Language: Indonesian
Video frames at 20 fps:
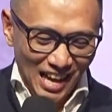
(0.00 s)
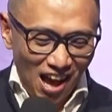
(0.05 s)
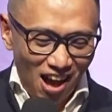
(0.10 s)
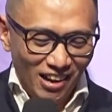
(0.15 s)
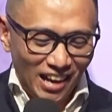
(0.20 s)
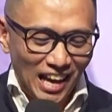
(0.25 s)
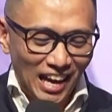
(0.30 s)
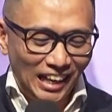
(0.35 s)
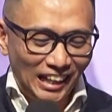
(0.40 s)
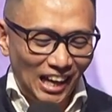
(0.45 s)

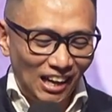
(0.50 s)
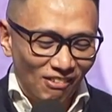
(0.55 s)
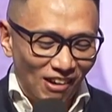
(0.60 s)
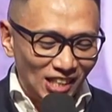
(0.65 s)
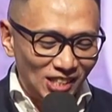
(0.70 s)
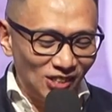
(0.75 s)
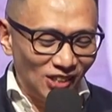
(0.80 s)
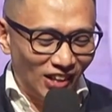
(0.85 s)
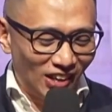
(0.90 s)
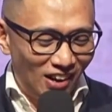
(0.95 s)
Oke okay, kita
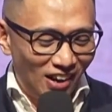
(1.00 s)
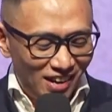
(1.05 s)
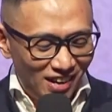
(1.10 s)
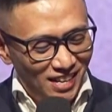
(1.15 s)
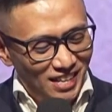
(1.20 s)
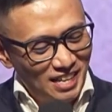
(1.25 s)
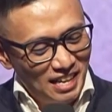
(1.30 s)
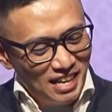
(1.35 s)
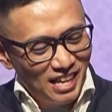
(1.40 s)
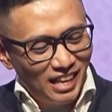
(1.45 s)
masuk yuk.
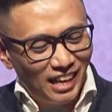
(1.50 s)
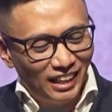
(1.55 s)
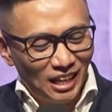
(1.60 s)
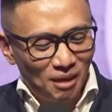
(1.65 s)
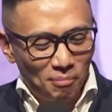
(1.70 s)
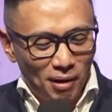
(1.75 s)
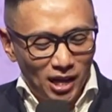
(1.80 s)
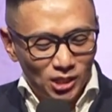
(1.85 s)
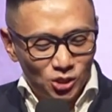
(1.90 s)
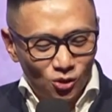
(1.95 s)

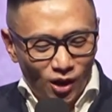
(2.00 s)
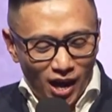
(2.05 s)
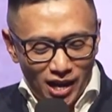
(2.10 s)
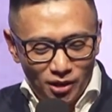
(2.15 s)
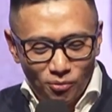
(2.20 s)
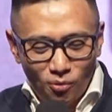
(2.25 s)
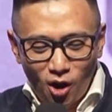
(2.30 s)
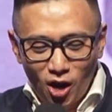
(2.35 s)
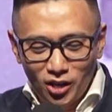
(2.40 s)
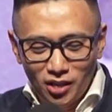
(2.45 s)
Kita masuk I
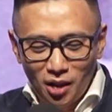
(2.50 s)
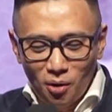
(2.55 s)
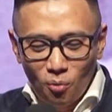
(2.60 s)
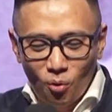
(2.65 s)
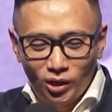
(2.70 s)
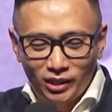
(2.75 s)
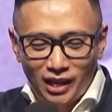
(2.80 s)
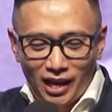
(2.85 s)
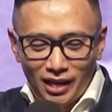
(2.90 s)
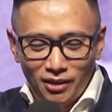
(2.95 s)
want
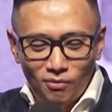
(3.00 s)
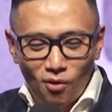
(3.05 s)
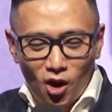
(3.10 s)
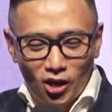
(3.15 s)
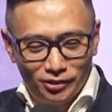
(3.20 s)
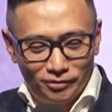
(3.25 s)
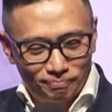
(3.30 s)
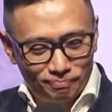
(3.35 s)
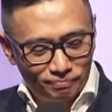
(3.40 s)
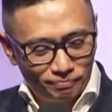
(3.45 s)
what I
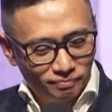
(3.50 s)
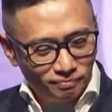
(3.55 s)
want.